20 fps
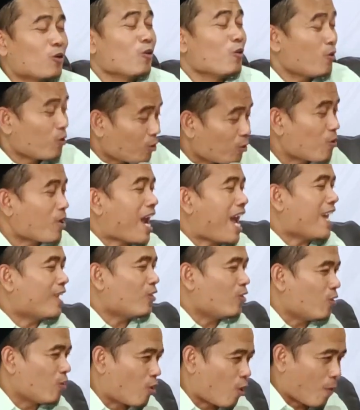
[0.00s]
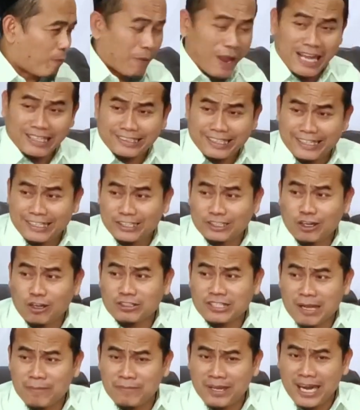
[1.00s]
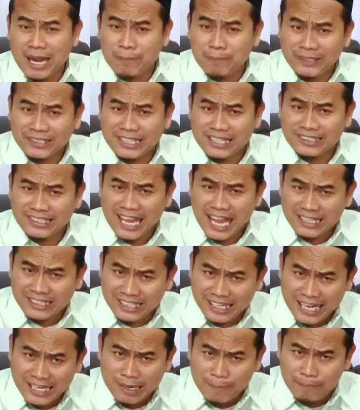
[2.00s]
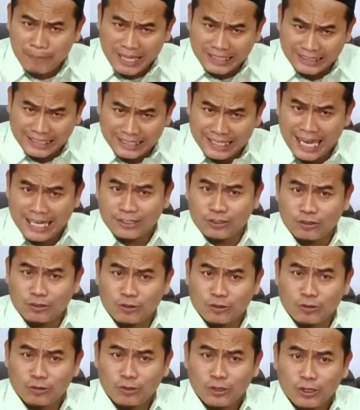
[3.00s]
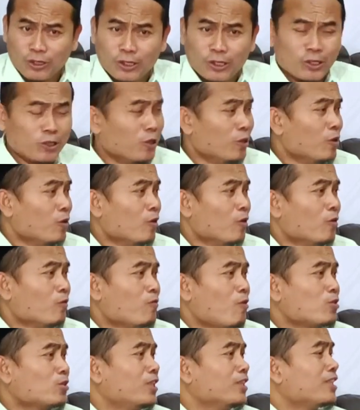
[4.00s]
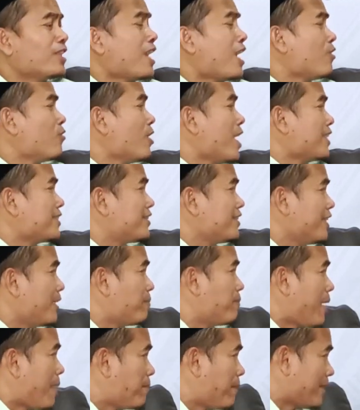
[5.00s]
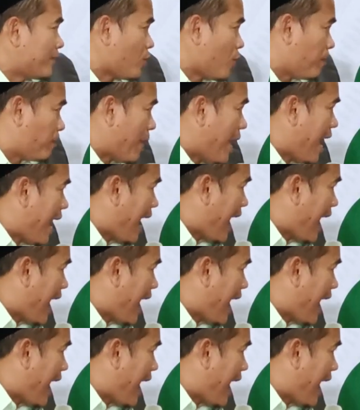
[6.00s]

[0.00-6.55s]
Eh loro karo kok batin tok sampean apa dadi aliran kebatinan koko. Wong diterangno ngajine papat kok